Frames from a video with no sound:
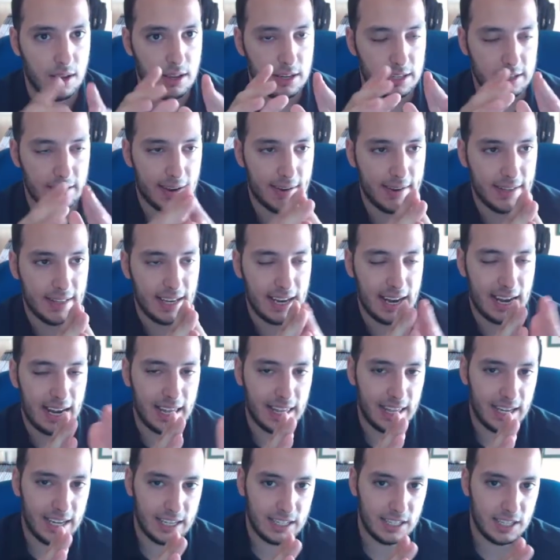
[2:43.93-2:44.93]
Se va a meter a
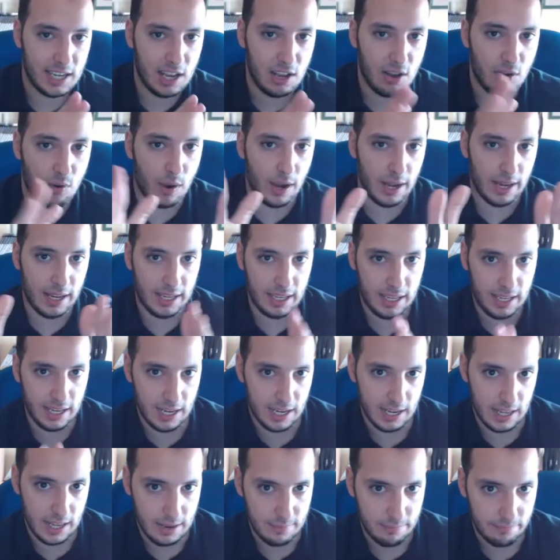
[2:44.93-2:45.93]
la derecha o a la
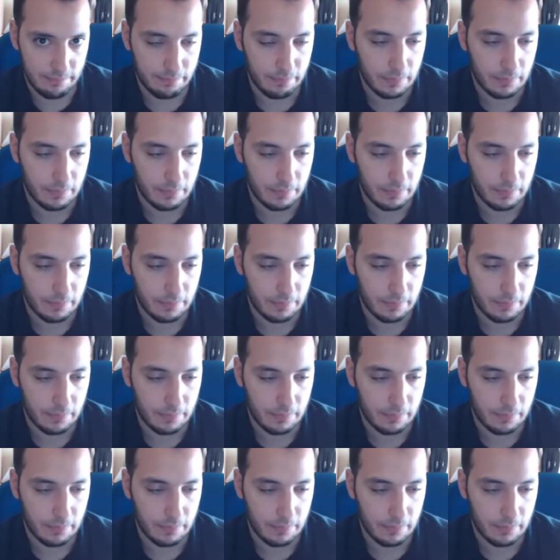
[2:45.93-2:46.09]
izquierda.